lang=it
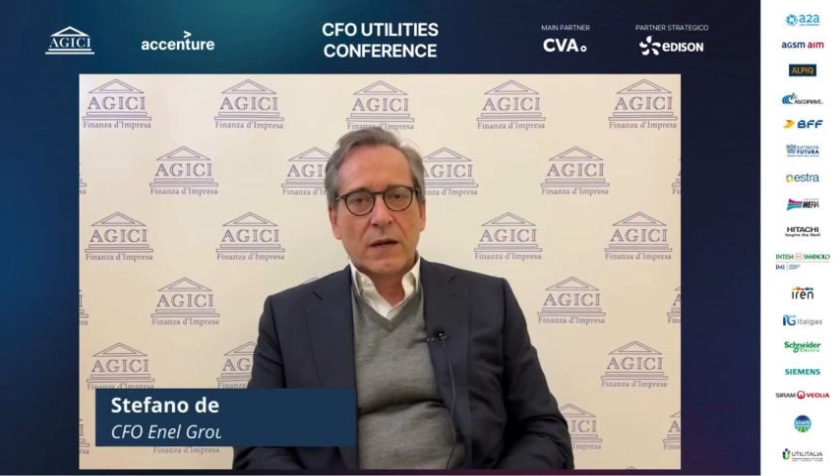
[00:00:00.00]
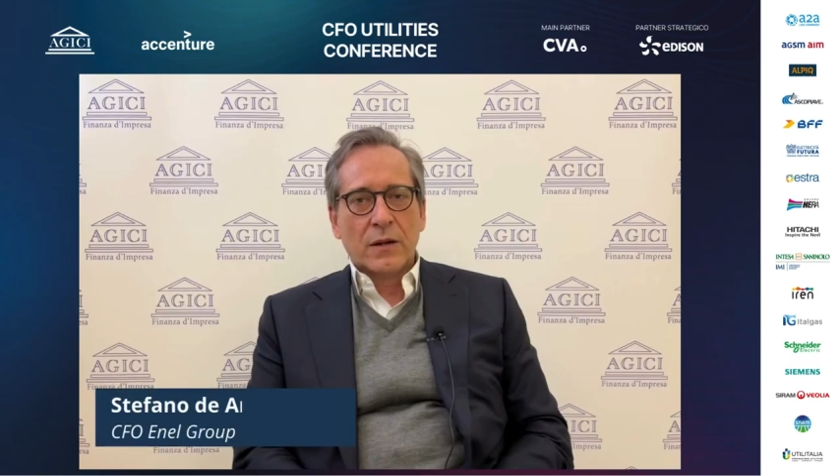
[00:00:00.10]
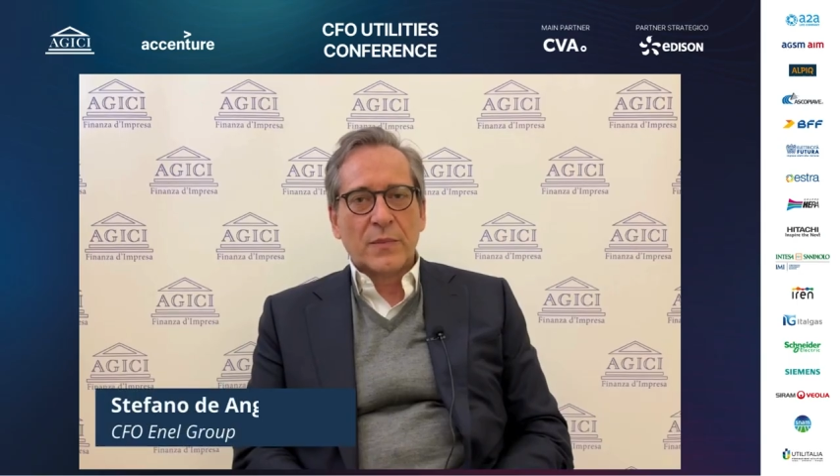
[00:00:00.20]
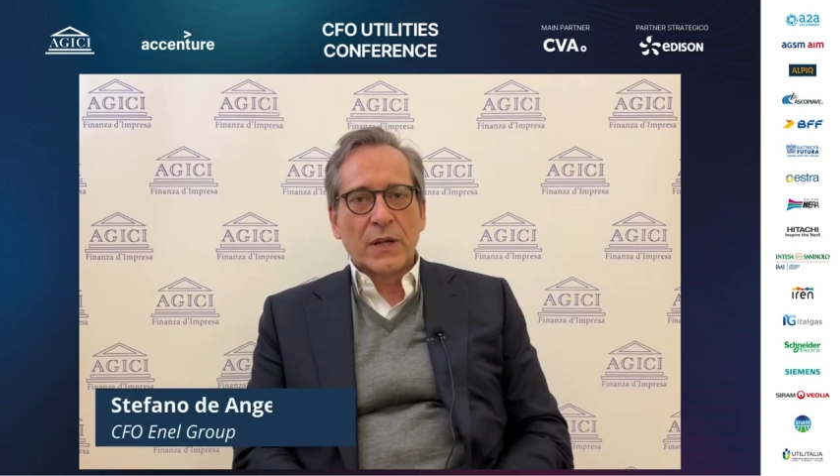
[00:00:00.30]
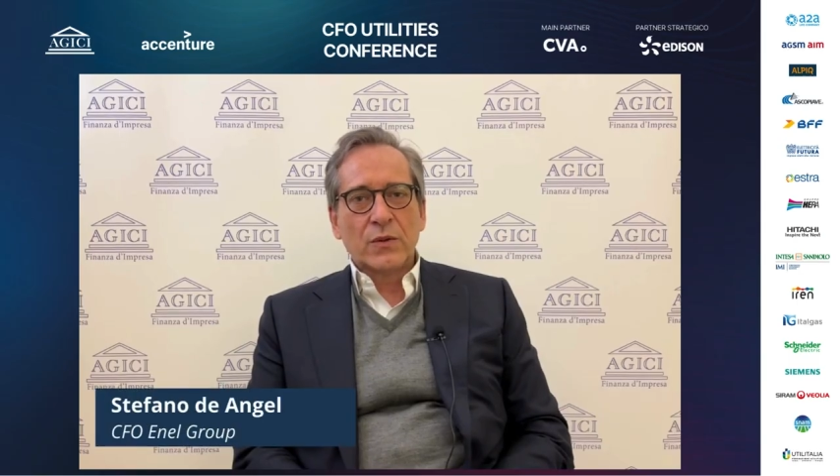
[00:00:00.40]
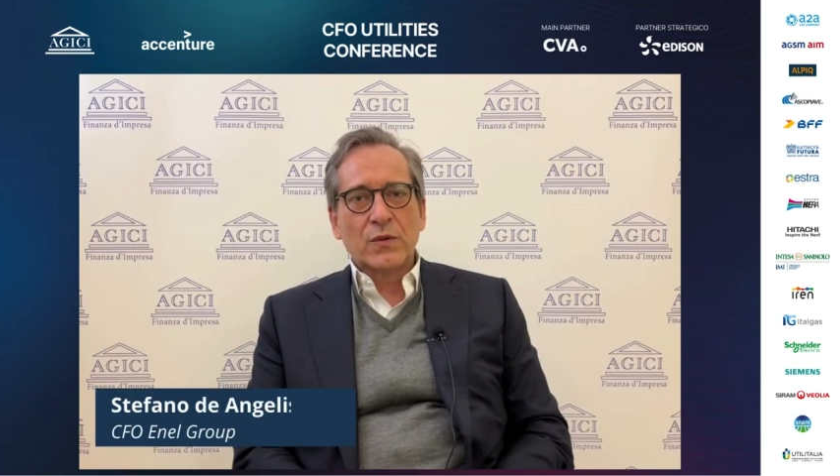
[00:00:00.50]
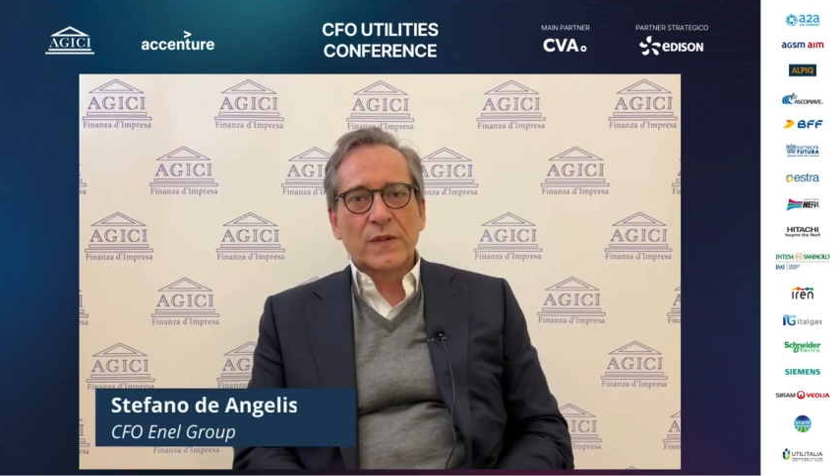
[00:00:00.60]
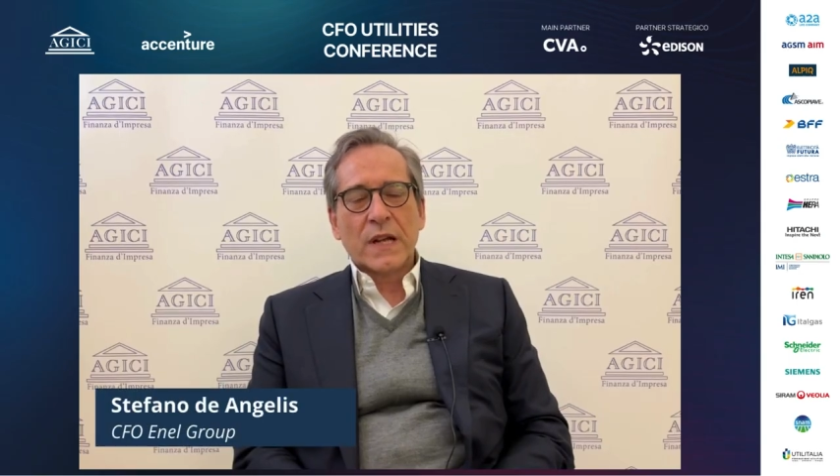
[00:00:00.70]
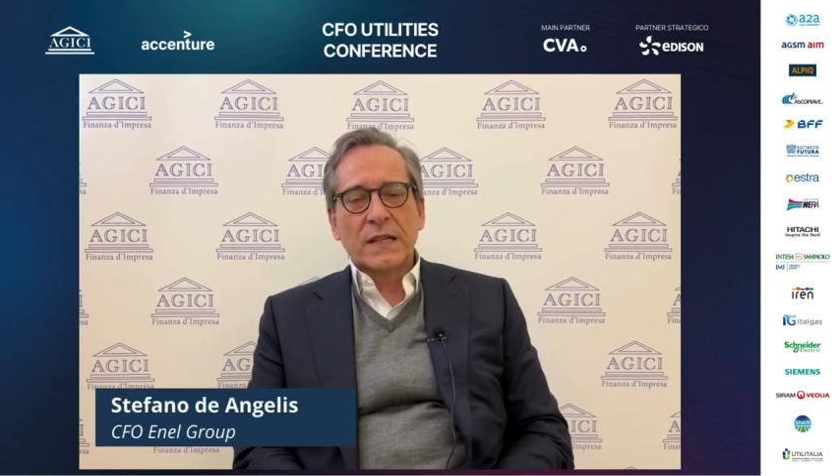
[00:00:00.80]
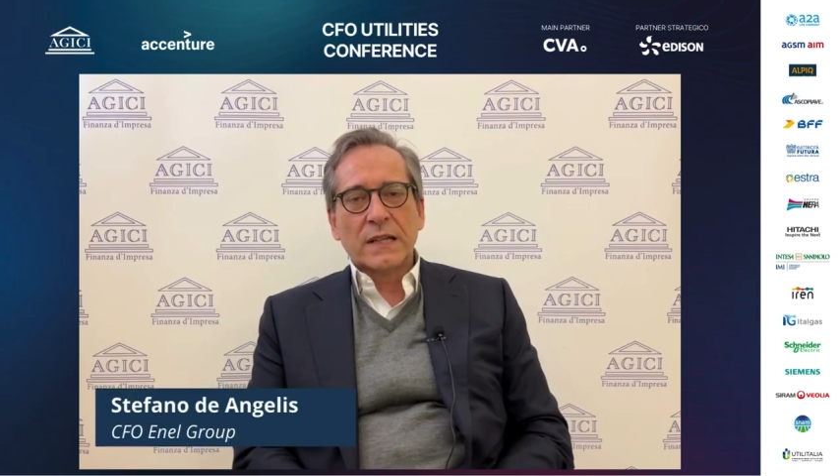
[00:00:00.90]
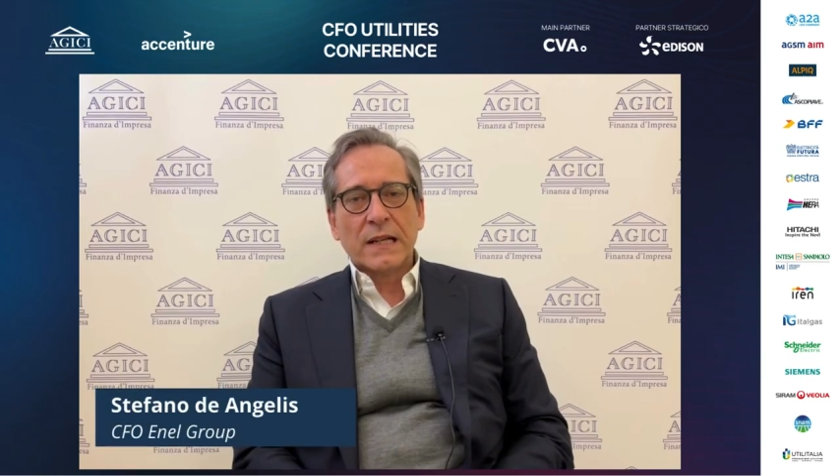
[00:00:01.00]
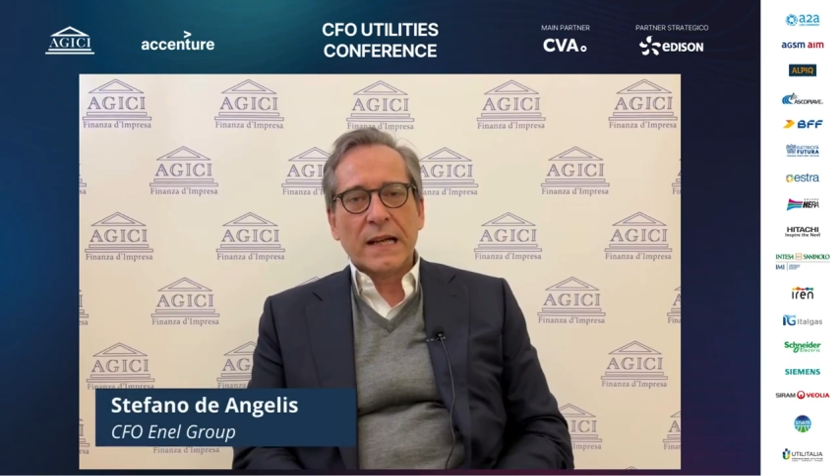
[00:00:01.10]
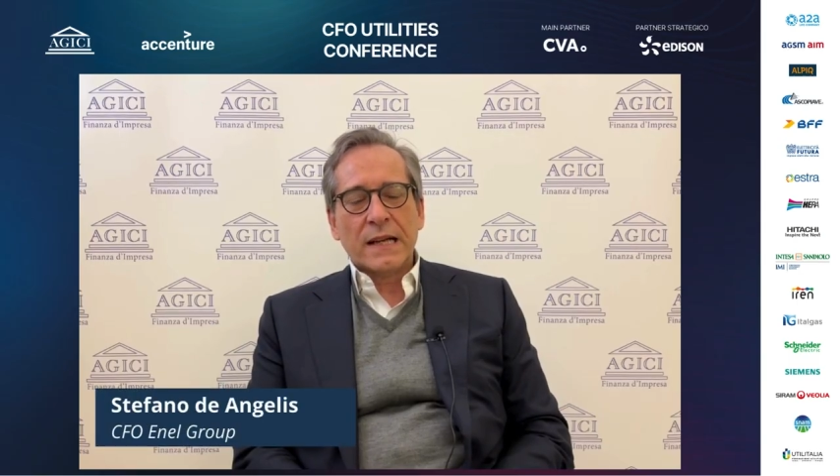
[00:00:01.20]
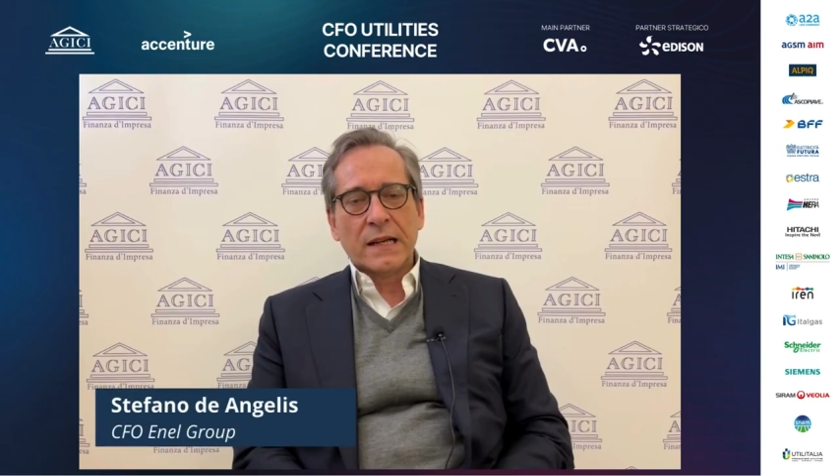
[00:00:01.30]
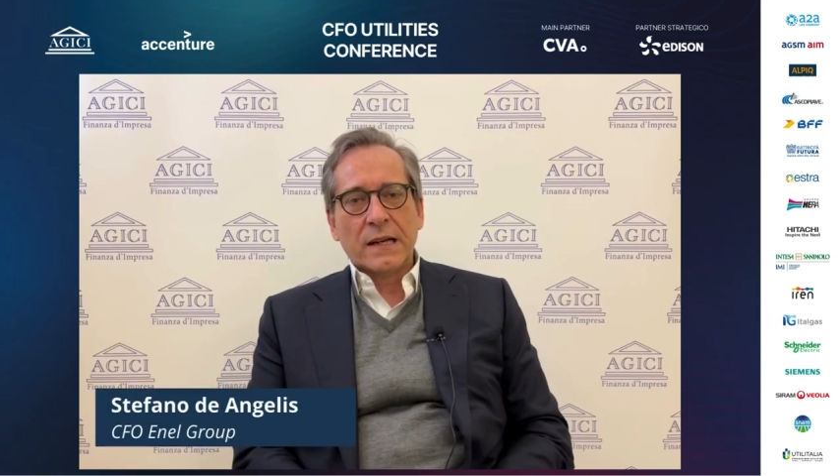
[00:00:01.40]
Allora, il piano industriale
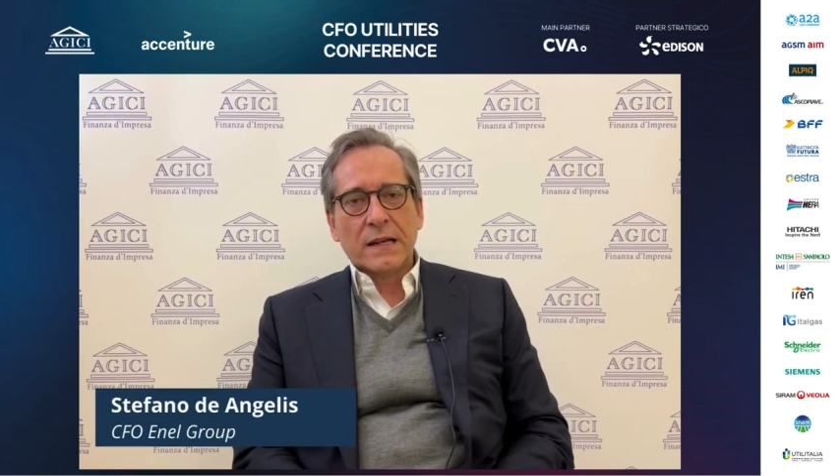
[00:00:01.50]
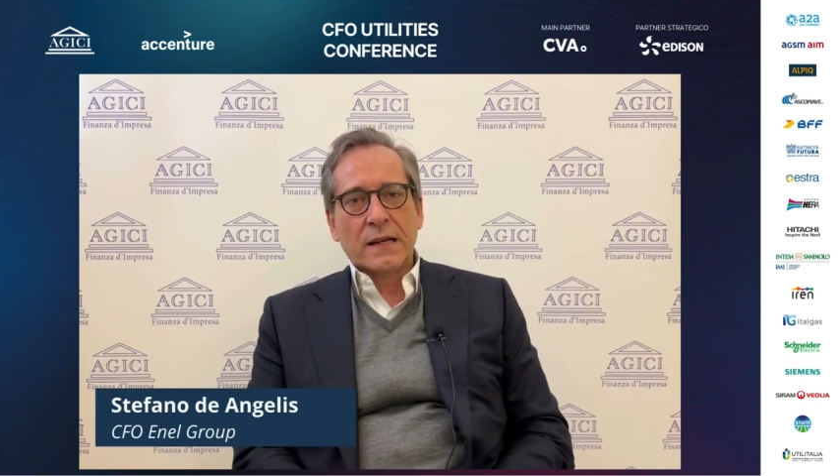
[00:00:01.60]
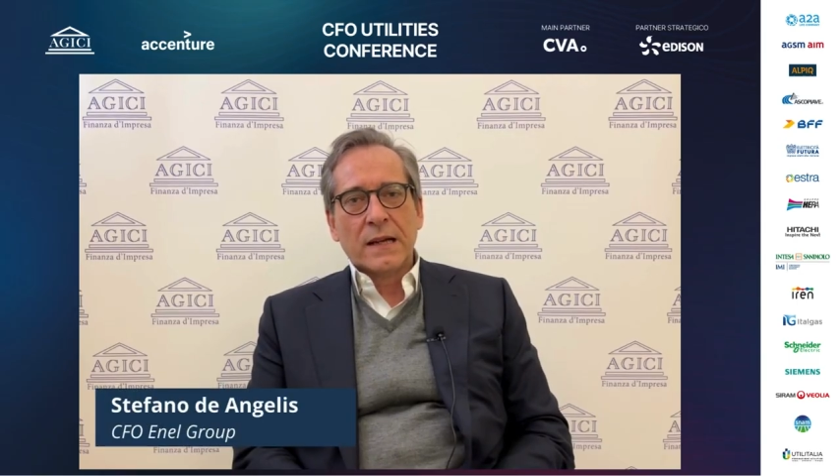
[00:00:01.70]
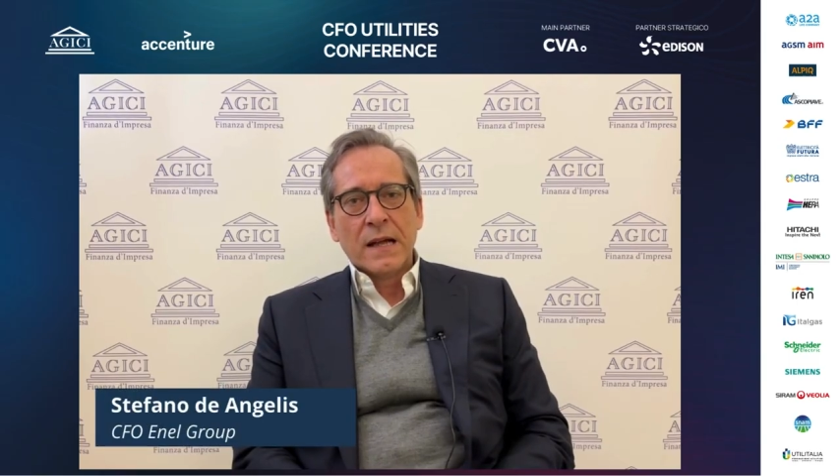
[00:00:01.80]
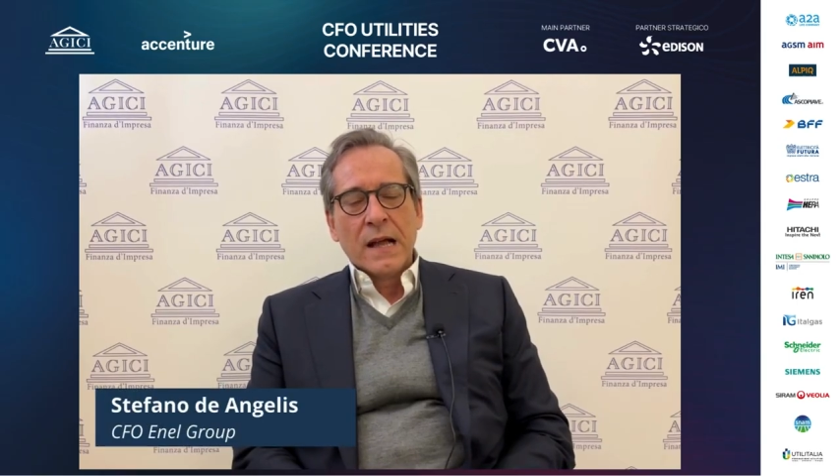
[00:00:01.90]
dell'Enel